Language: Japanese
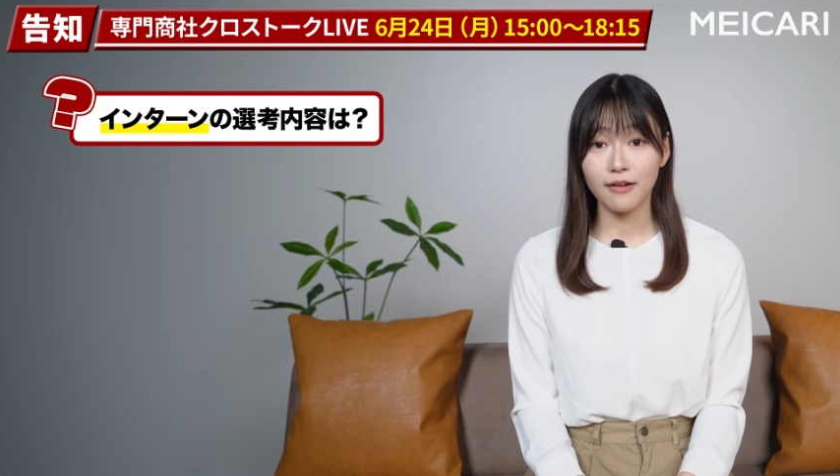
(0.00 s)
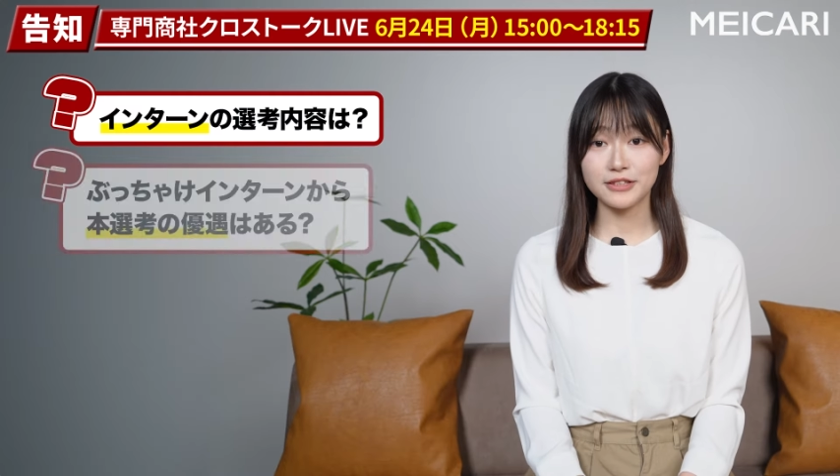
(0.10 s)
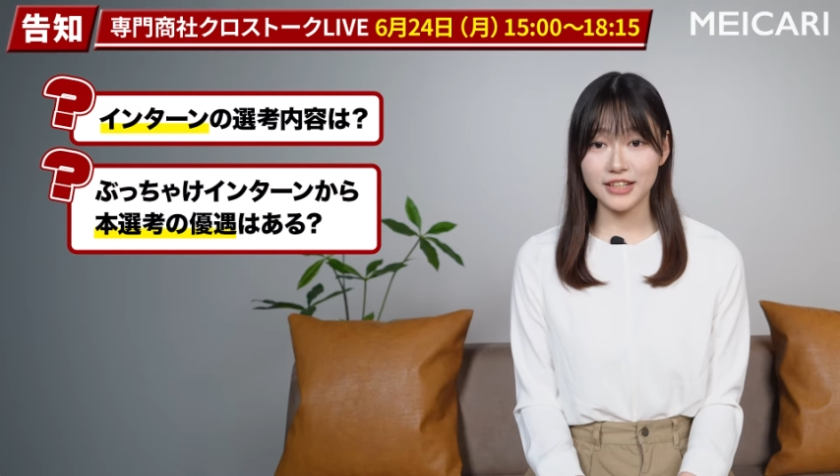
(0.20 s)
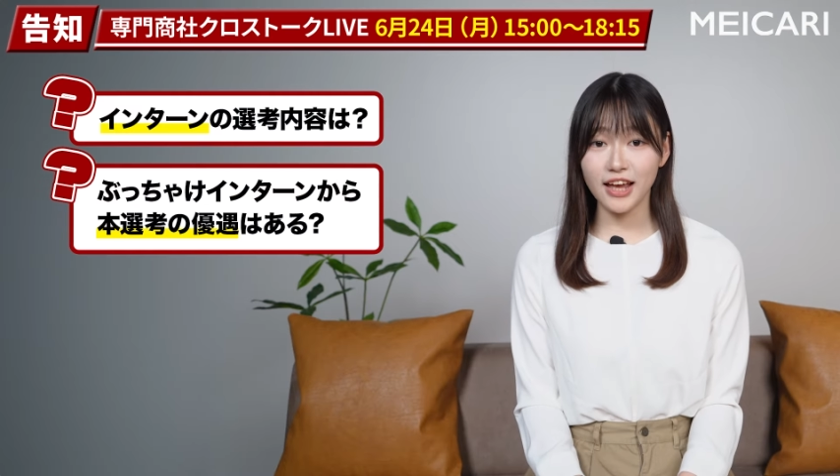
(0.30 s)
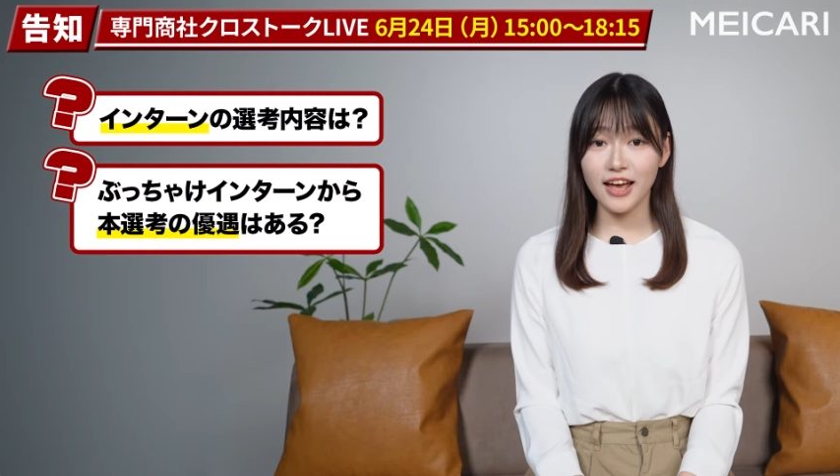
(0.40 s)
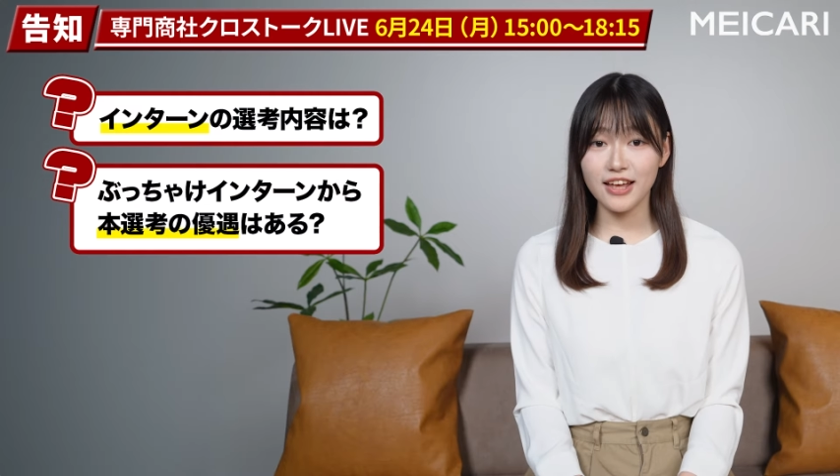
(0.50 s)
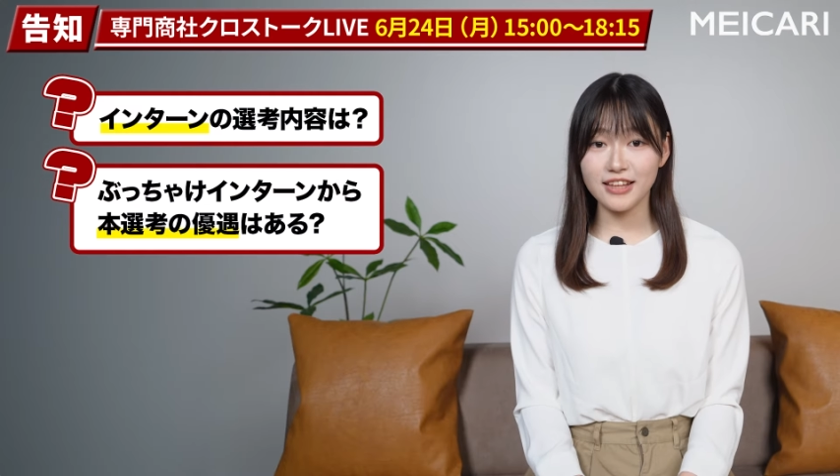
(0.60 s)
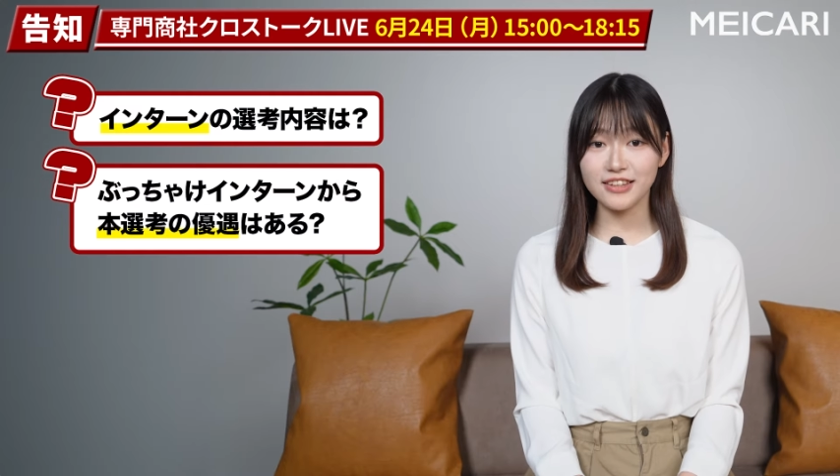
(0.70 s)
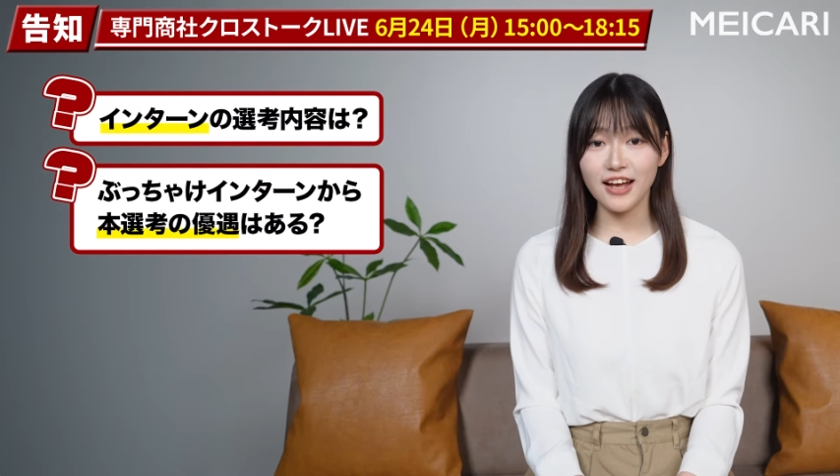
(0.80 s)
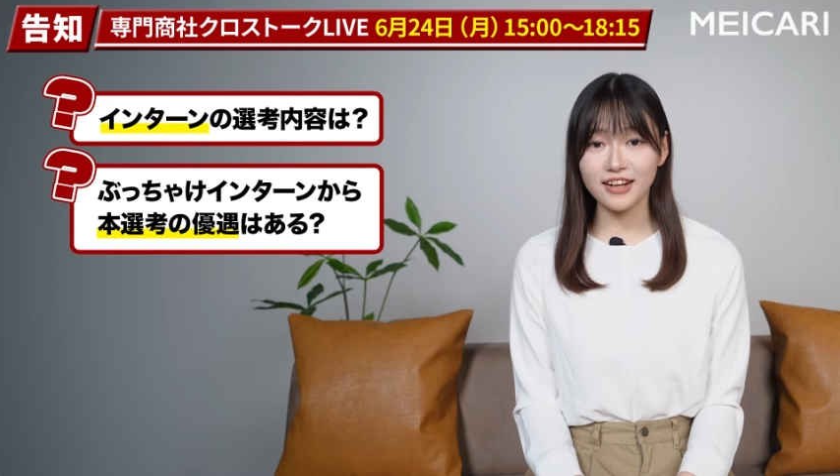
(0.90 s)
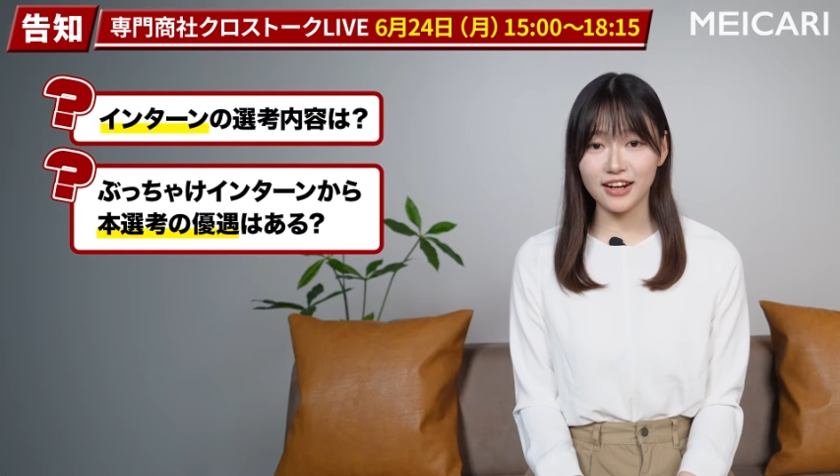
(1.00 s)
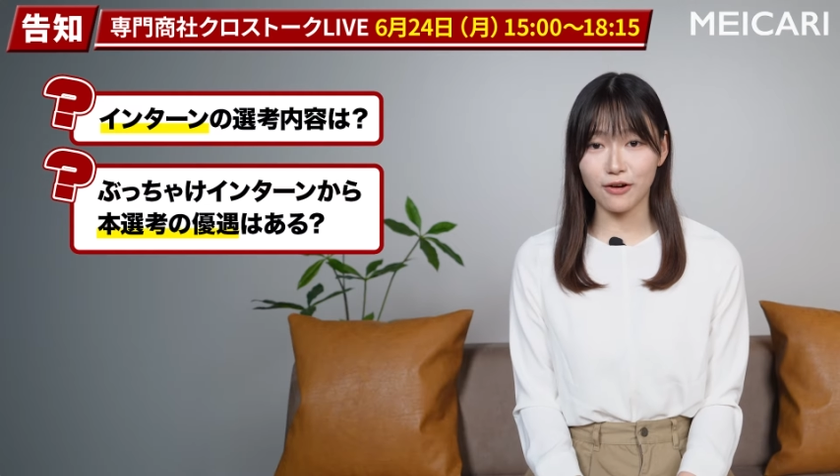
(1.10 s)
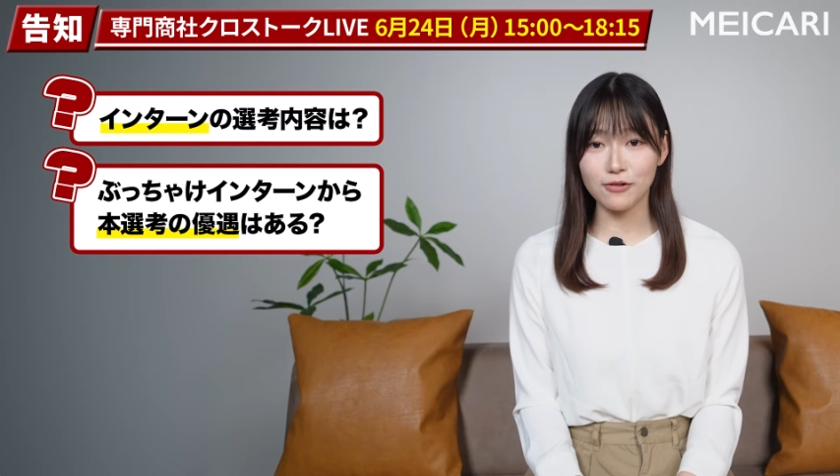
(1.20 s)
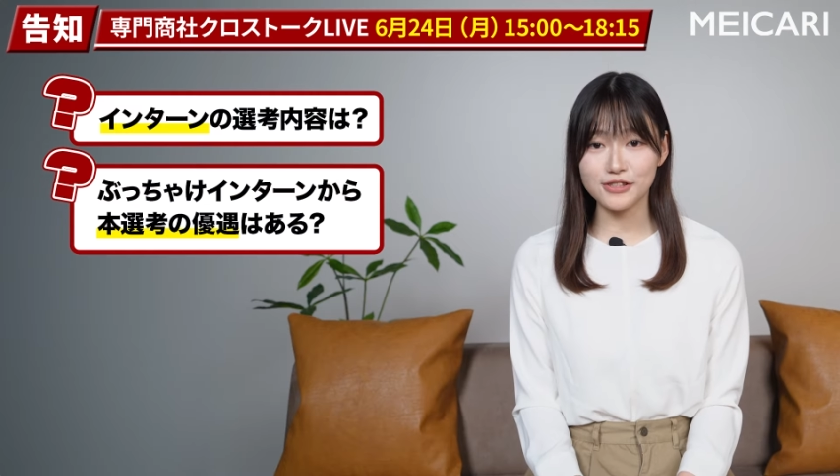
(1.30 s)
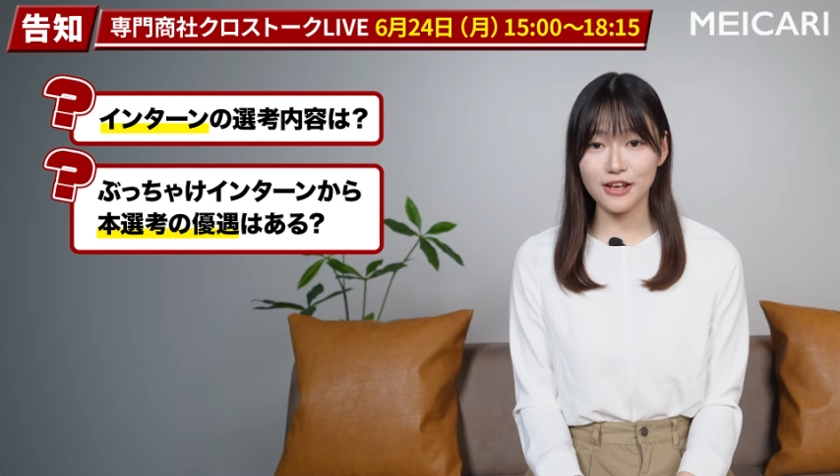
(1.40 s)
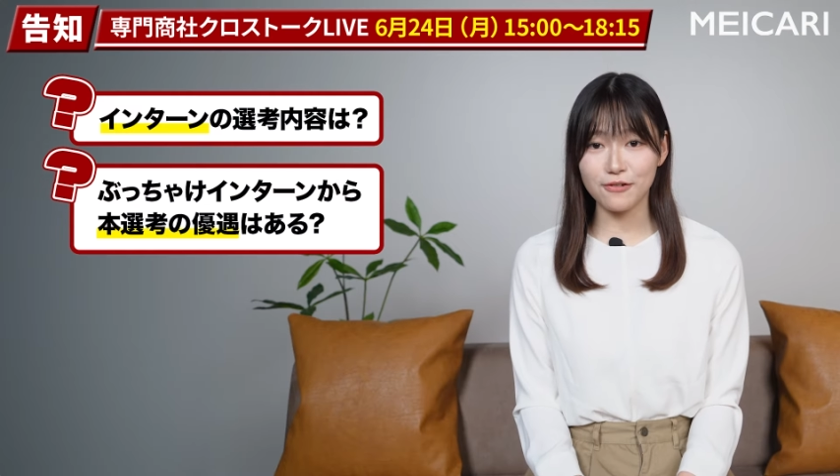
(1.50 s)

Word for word: ぶっちゃけインターンから本